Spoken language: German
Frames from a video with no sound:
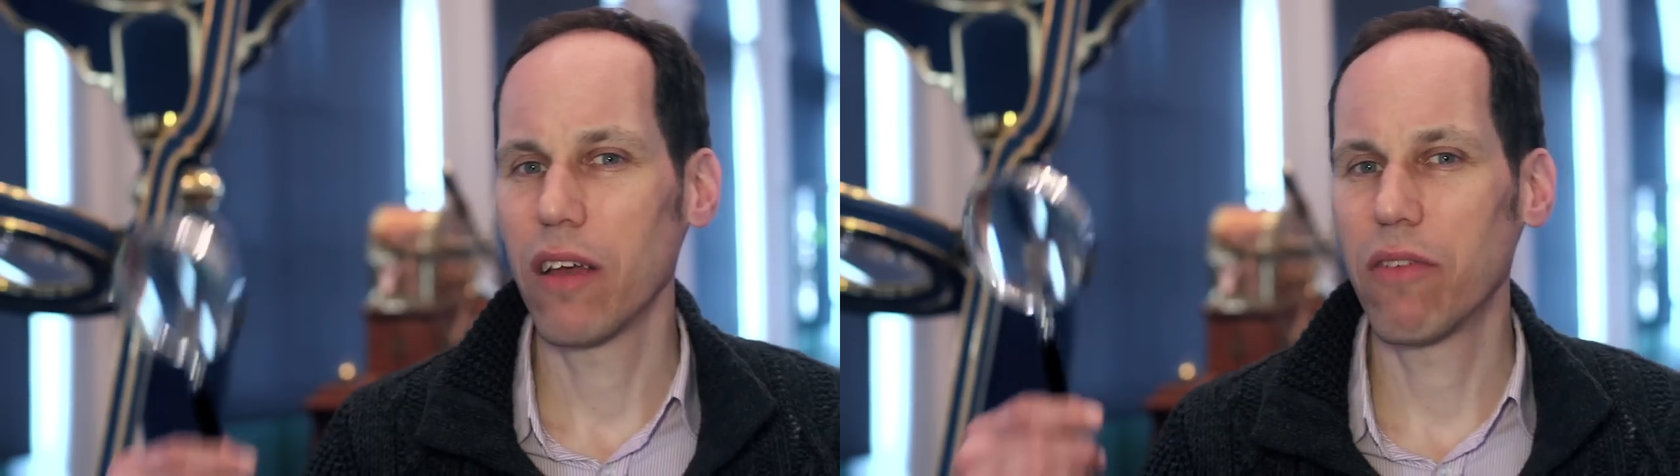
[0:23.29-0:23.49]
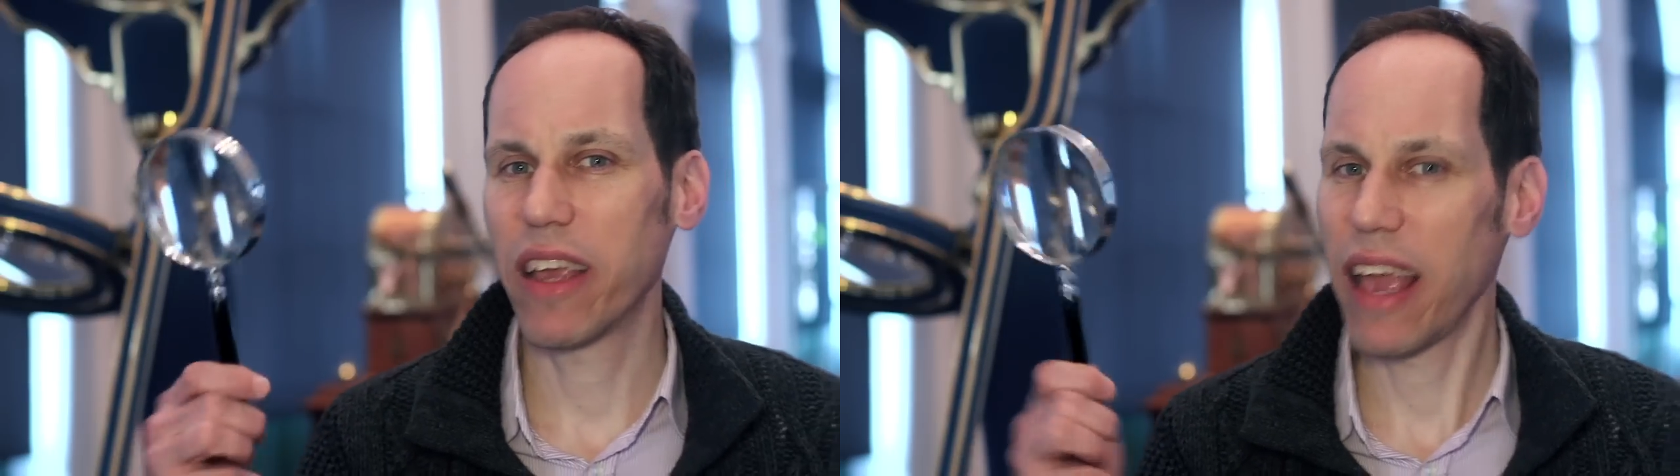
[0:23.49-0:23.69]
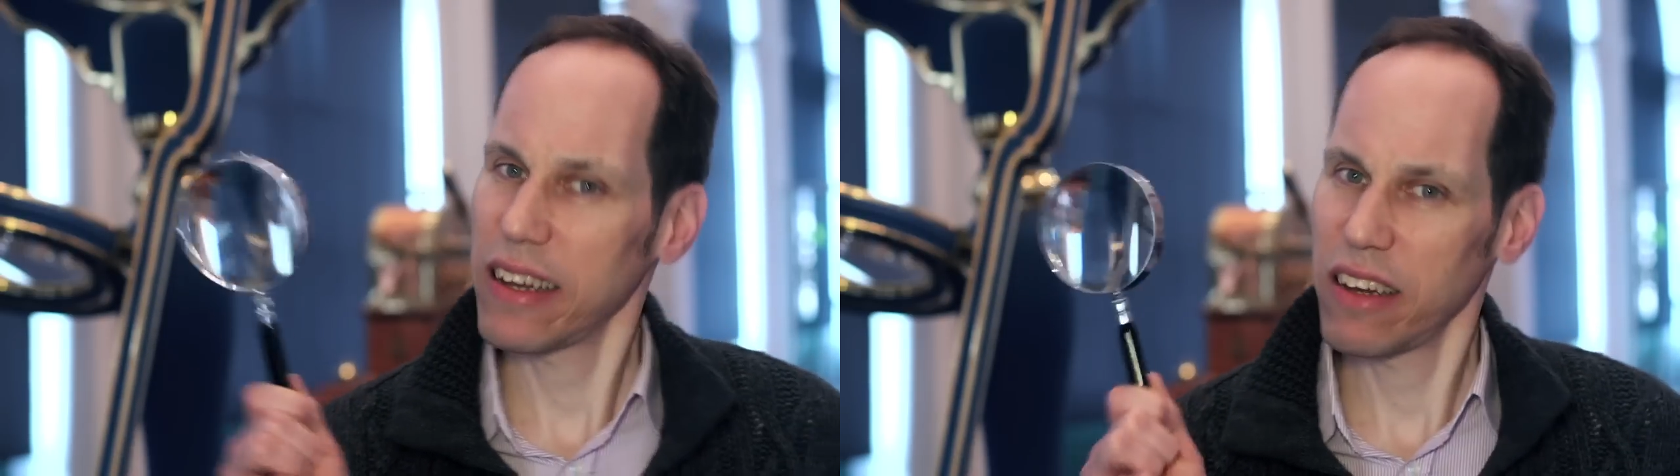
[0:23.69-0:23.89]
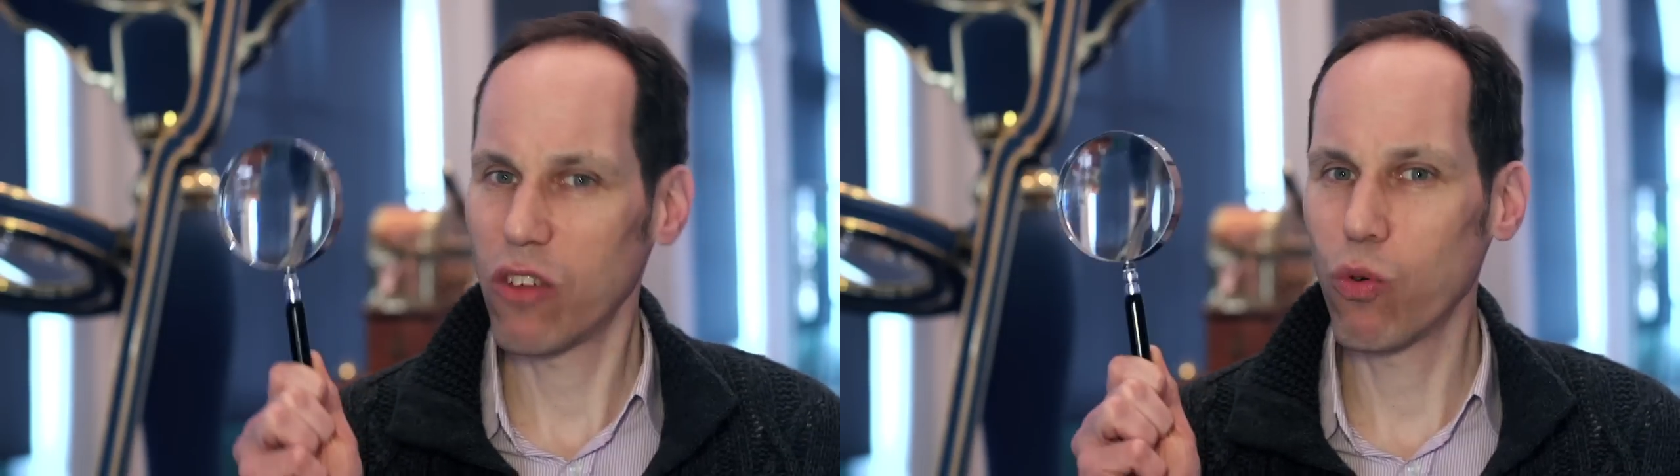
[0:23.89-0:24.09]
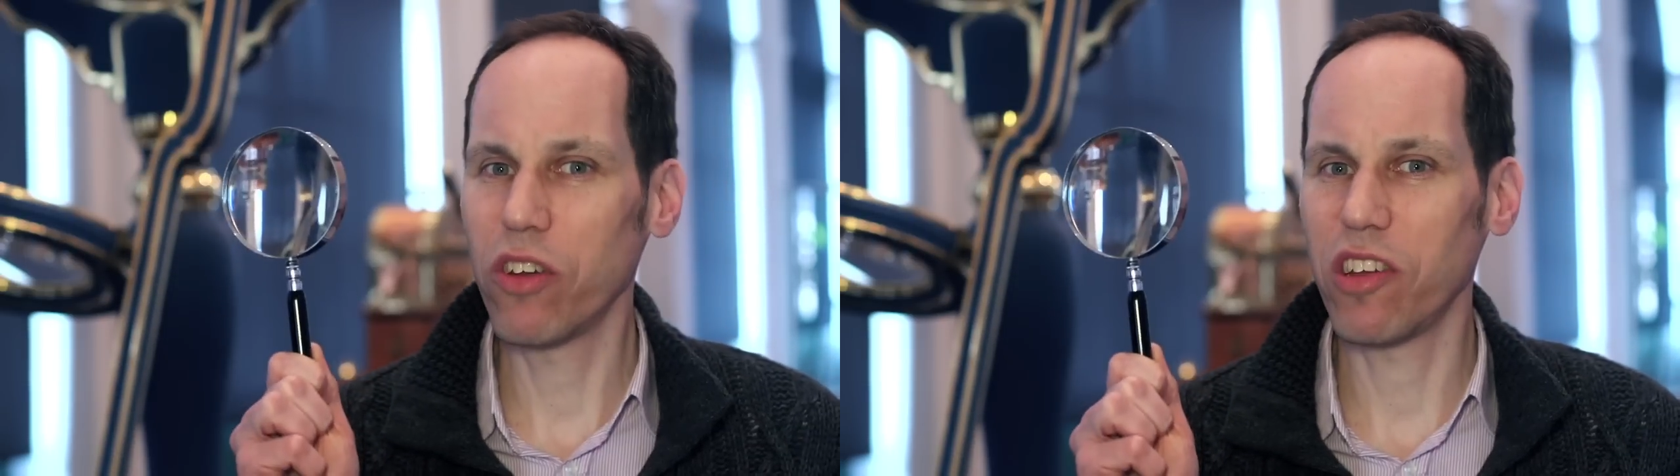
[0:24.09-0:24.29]
wir kennen
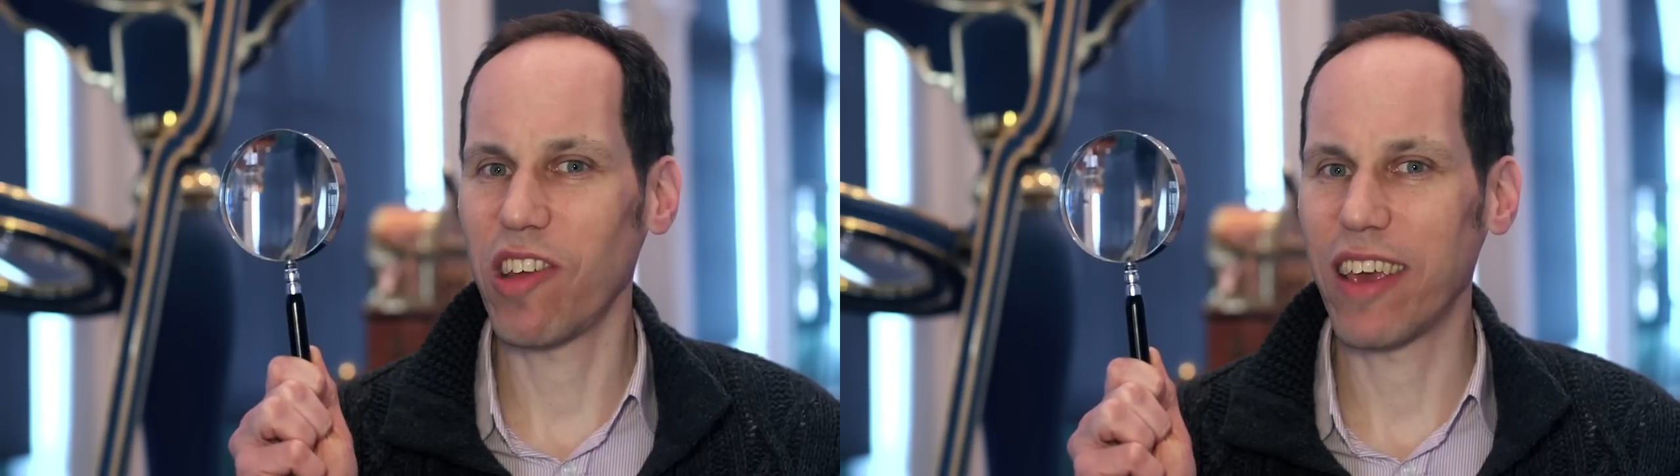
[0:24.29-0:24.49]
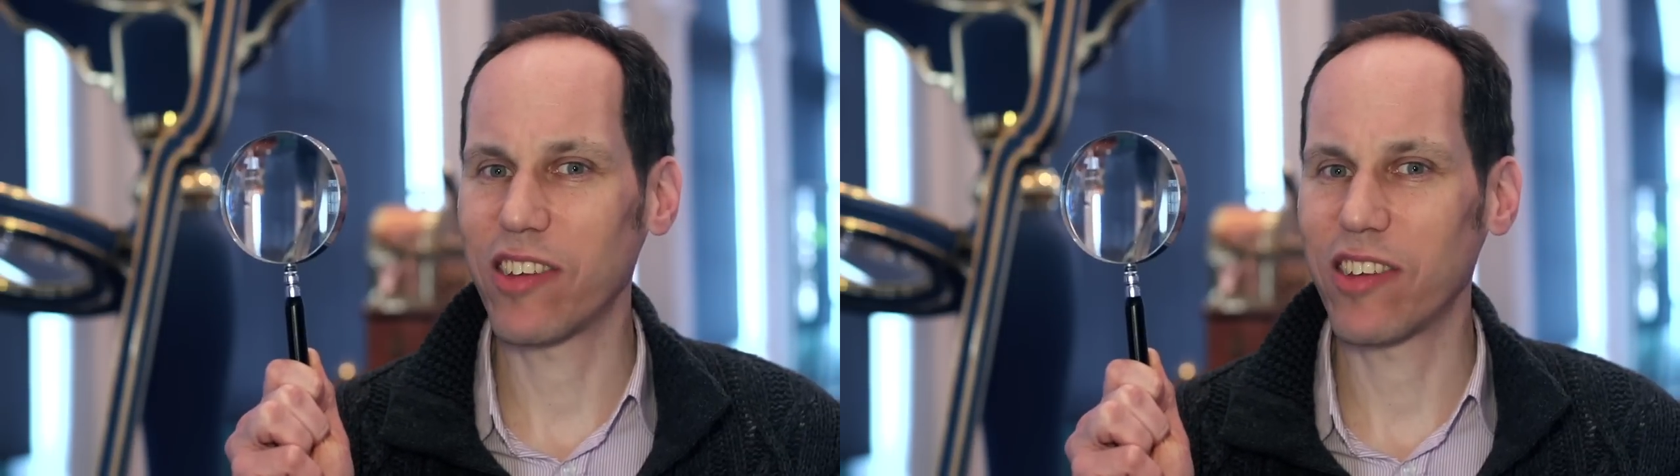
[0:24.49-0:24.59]
die Grundidee